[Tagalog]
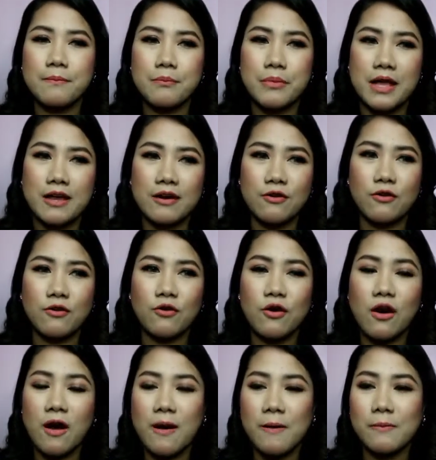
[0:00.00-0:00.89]

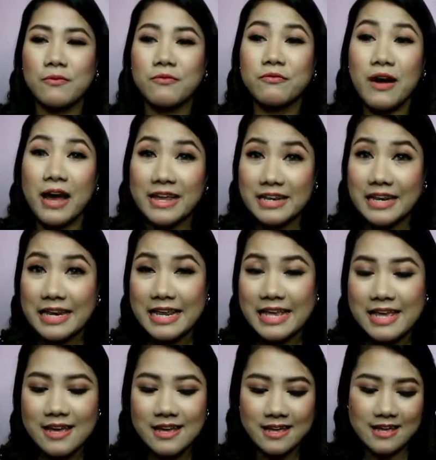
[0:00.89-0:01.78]
Pero um,
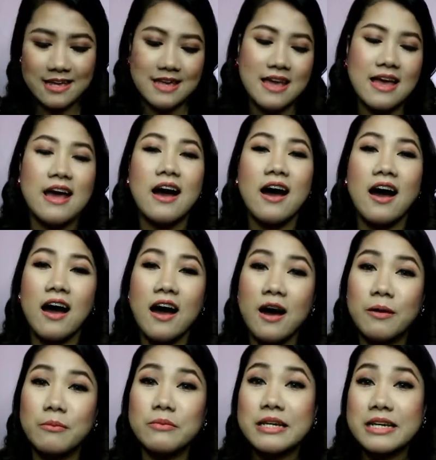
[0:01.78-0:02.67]
finally,
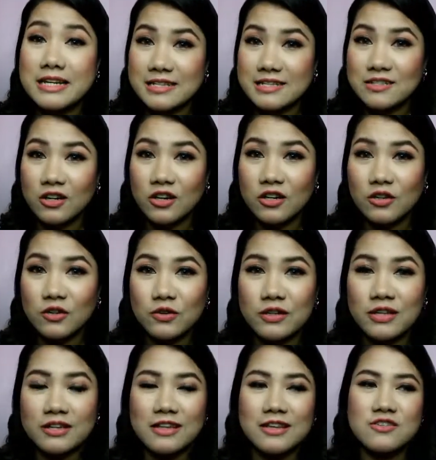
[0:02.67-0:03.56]
um, ni-start ko
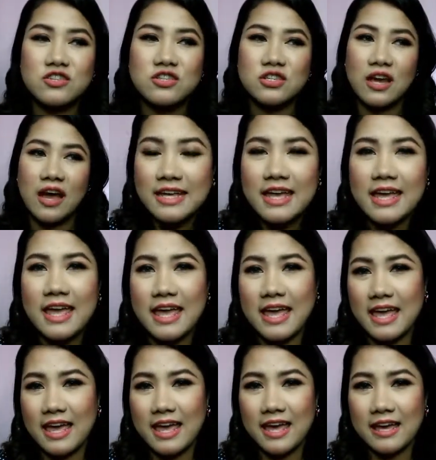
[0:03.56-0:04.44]
na din siya.
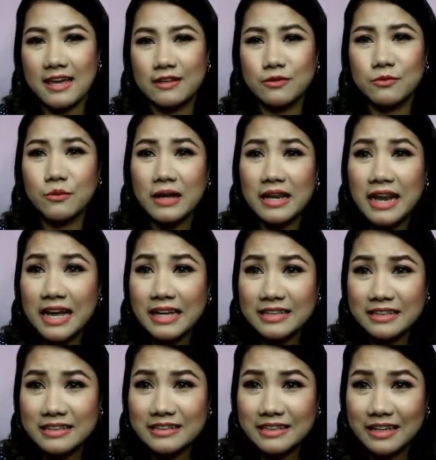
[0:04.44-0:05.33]
And wala
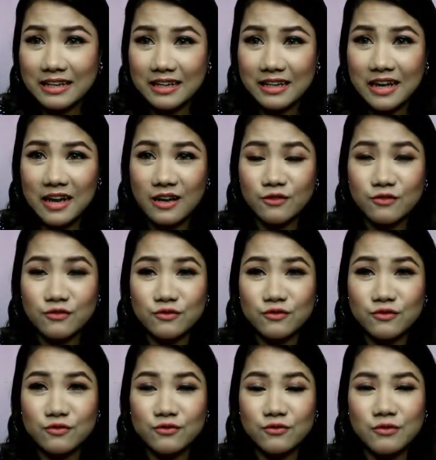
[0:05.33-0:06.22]
din talagang
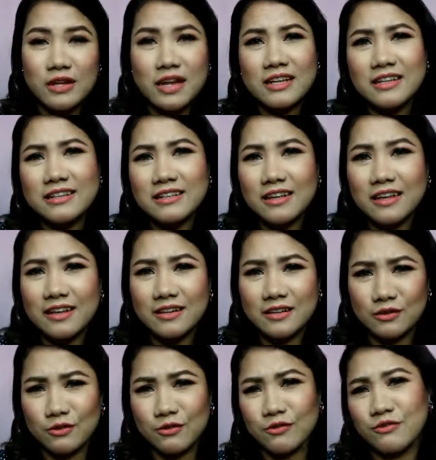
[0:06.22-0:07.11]
wala rin
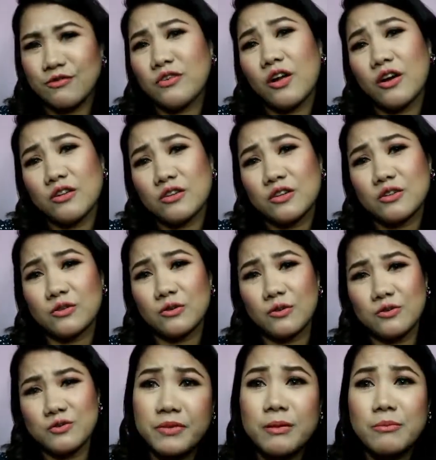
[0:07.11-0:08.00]
talaga tong vlog na
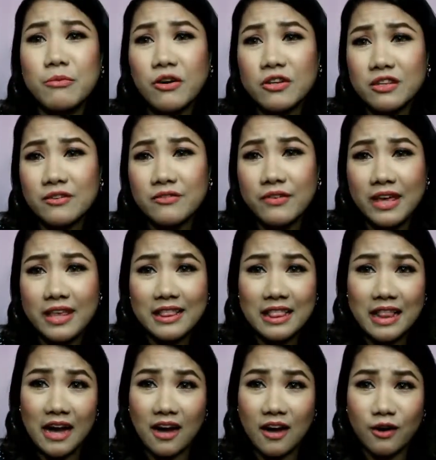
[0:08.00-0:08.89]
to.
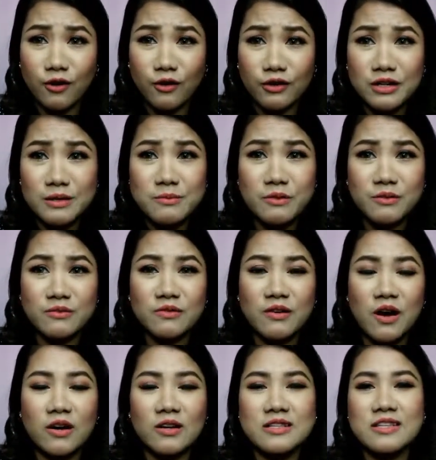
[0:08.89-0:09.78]
Na-motivate lang ako na
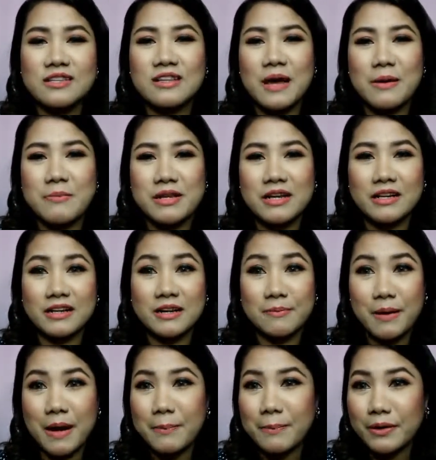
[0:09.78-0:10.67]
mag-vlog sa dami
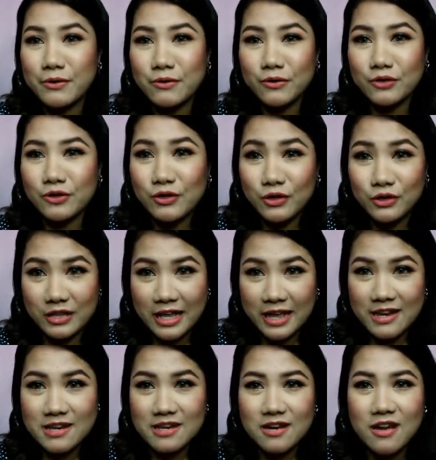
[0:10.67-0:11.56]
ng napapanood ko
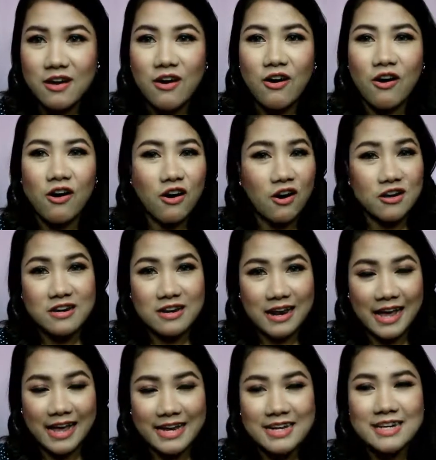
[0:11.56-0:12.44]
din
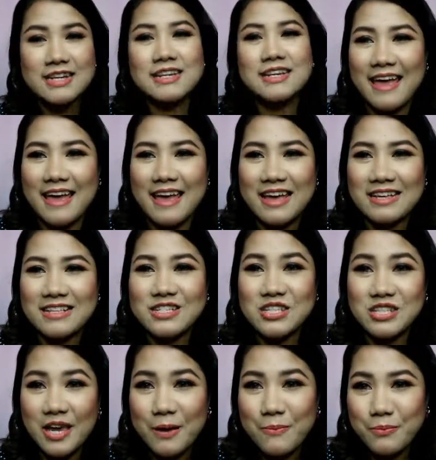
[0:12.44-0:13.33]
online. And
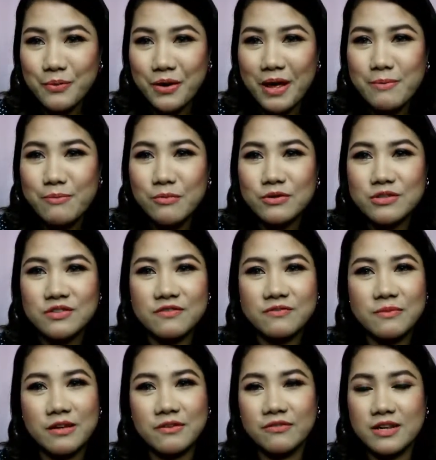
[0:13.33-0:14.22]
syempre, most
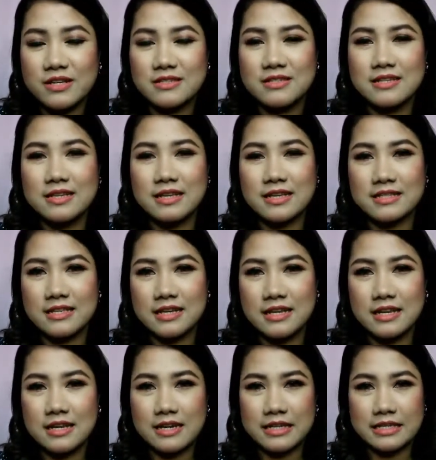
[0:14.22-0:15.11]
of my friends din
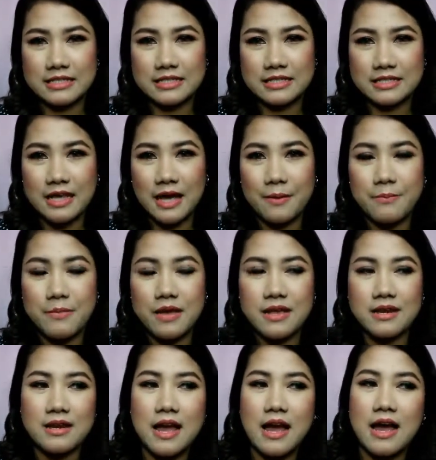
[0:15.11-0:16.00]
kasi na
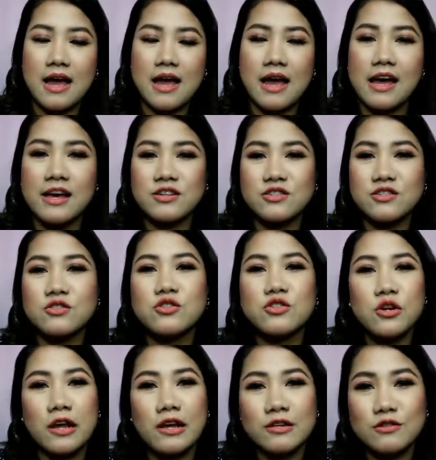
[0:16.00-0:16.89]
nagsasabi na I should
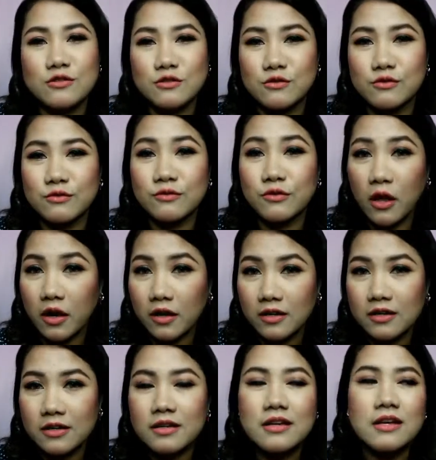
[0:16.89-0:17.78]
try to
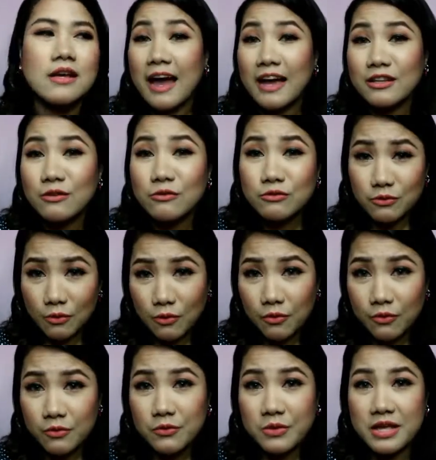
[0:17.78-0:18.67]
vlog. I don't
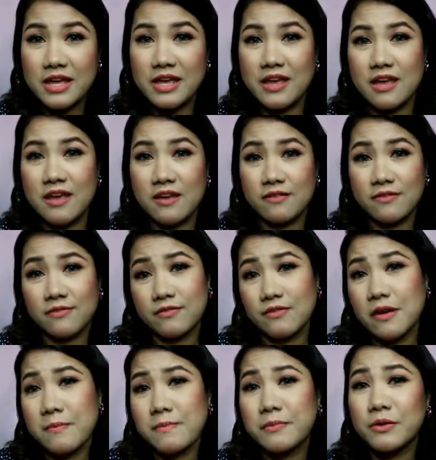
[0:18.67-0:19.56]
know if
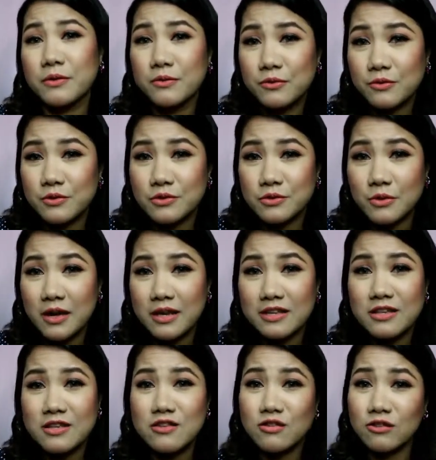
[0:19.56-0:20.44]

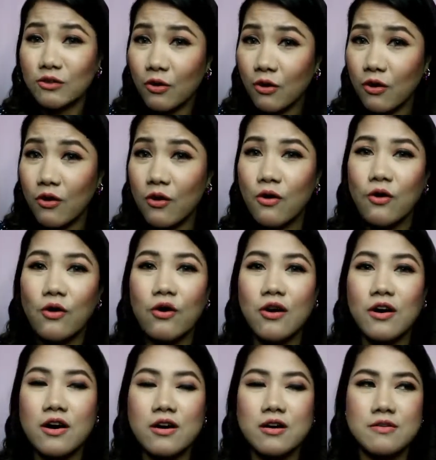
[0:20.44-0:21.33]
magugustuhan ninyo to
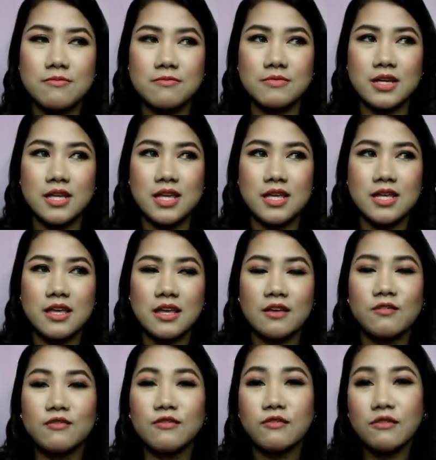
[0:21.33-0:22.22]
or
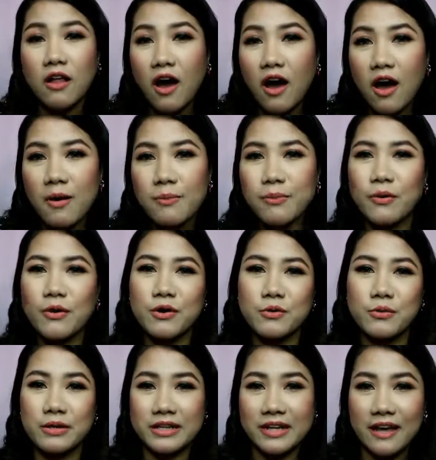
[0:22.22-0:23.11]
magiging flop or
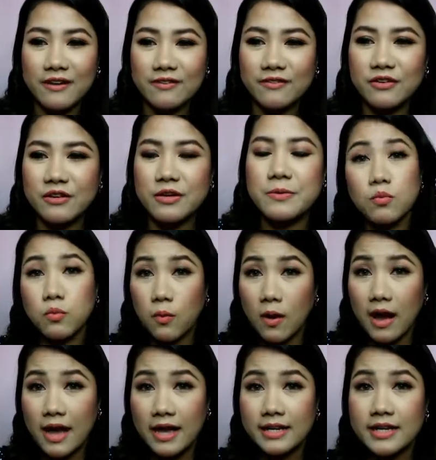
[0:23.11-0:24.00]
whatever.
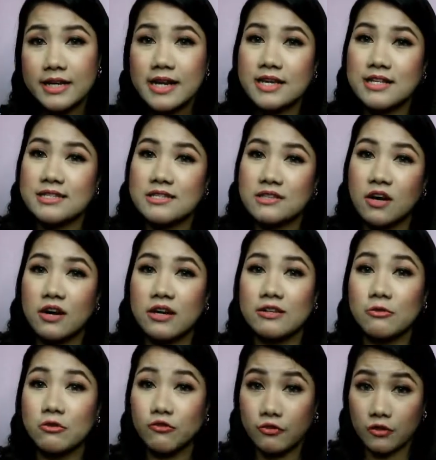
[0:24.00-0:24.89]
Why did I
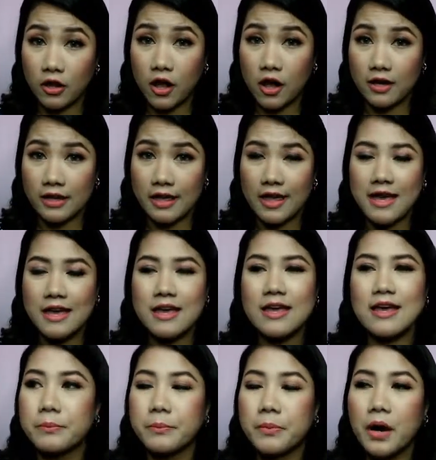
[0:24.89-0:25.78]
start vlogging?